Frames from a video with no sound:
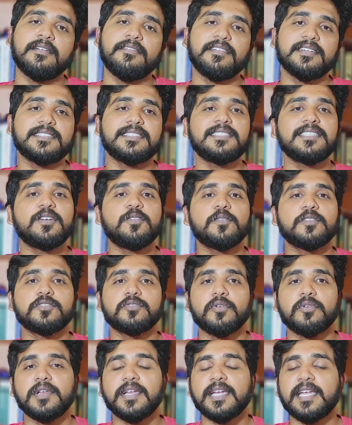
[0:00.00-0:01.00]
ஃபஸ்ட்டு அவங்க
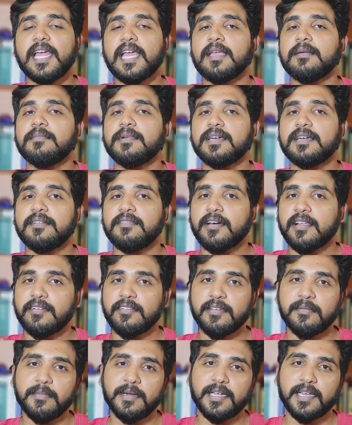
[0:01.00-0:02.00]
சொன்ன டைமுக்கு
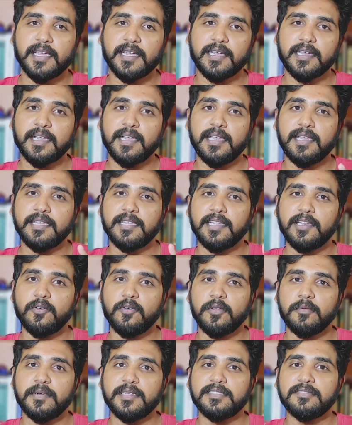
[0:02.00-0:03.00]
வரவே மாட்டாங்க
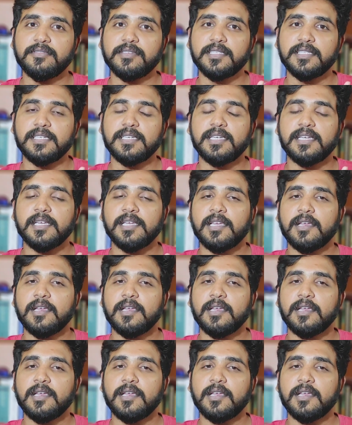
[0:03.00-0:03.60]
என்னோடய பஸ் வந்து